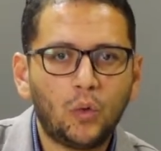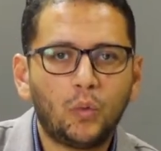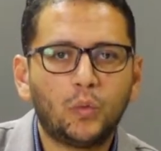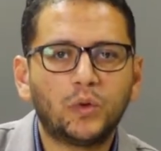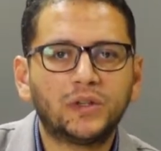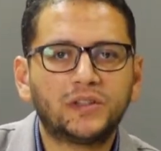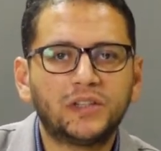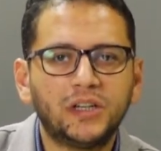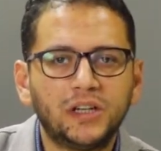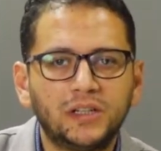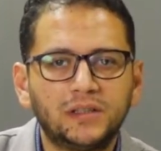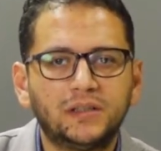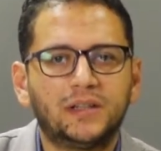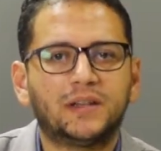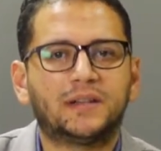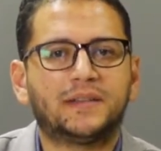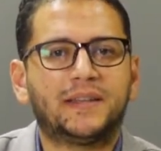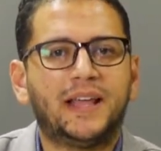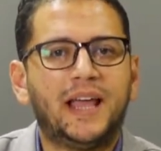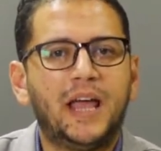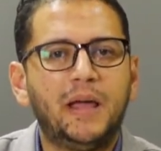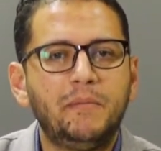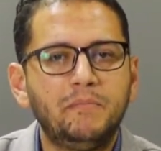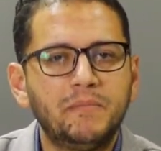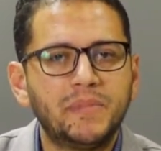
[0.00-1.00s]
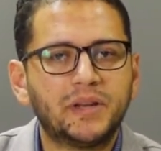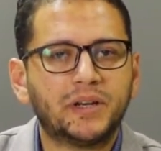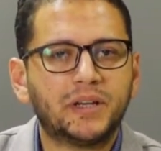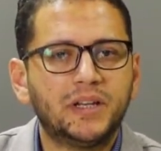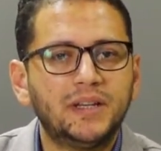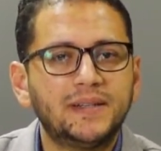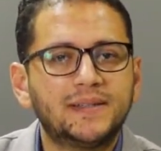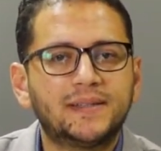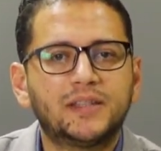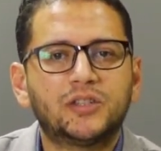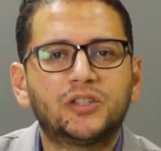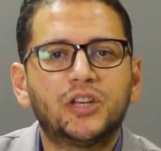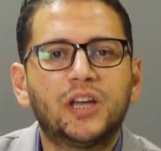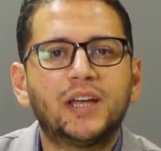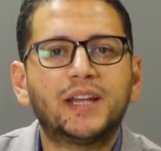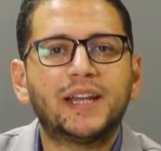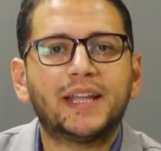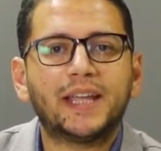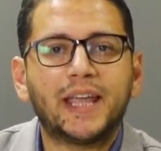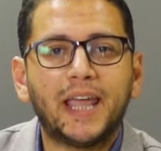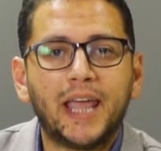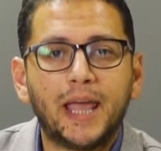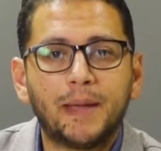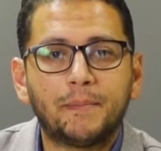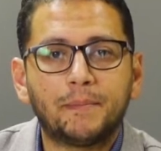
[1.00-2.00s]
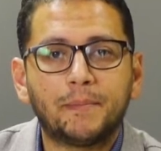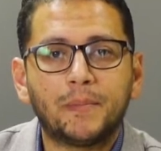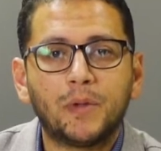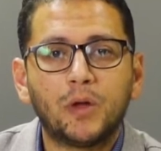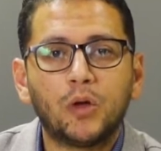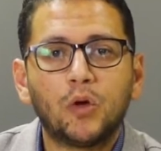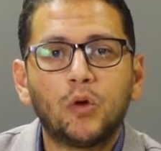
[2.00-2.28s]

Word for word: وتقدر تأمن قسط شهر كام